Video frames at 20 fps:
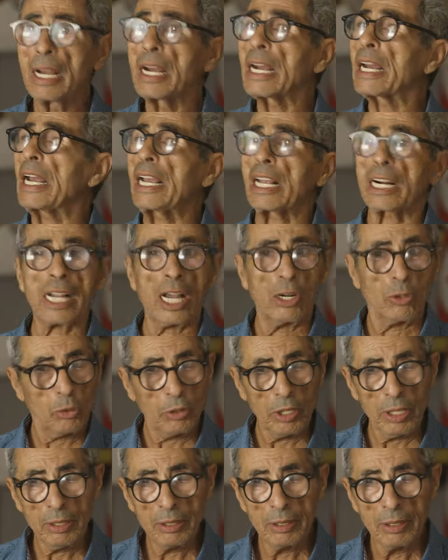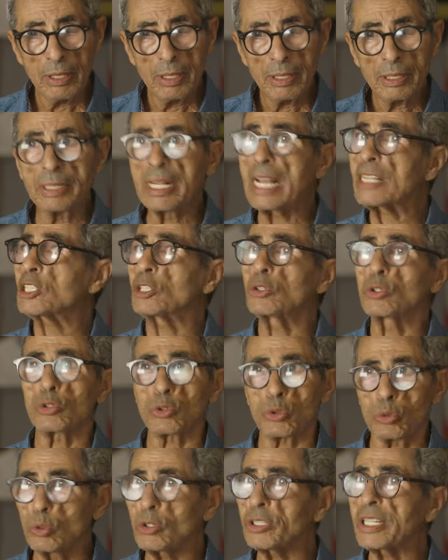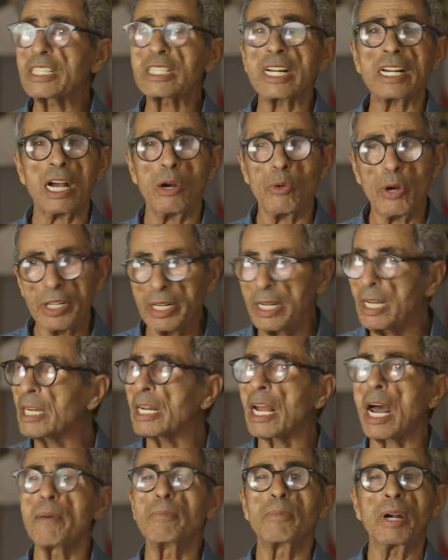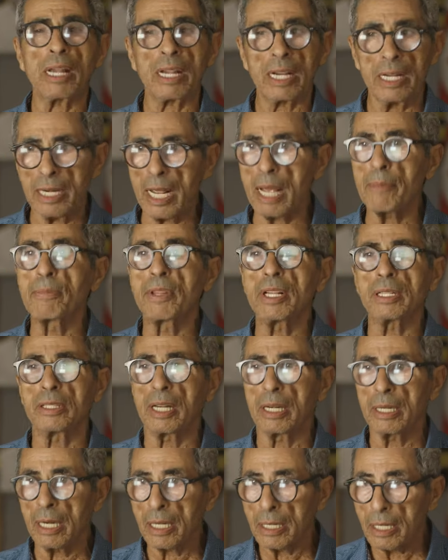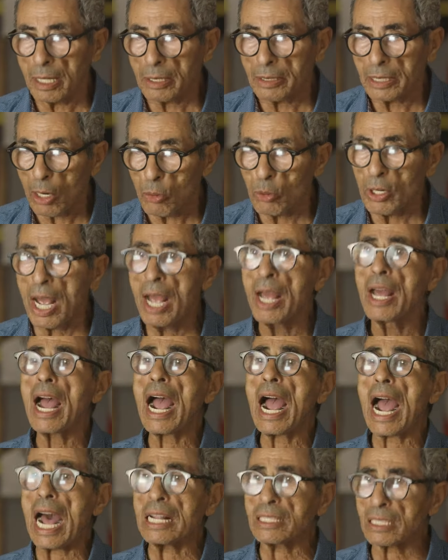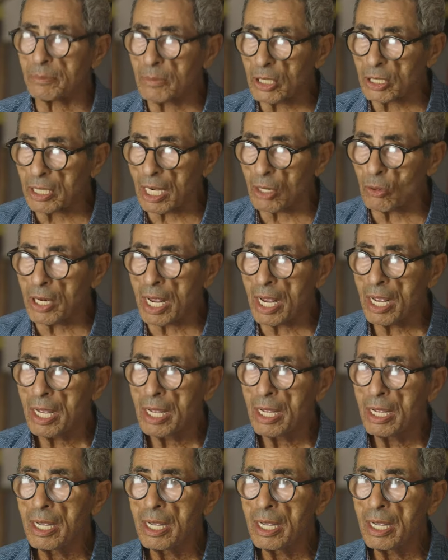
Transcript: غير قانوني داس الدستور داس القوانين قام بانقلاب ضد الدوله حطم الدوله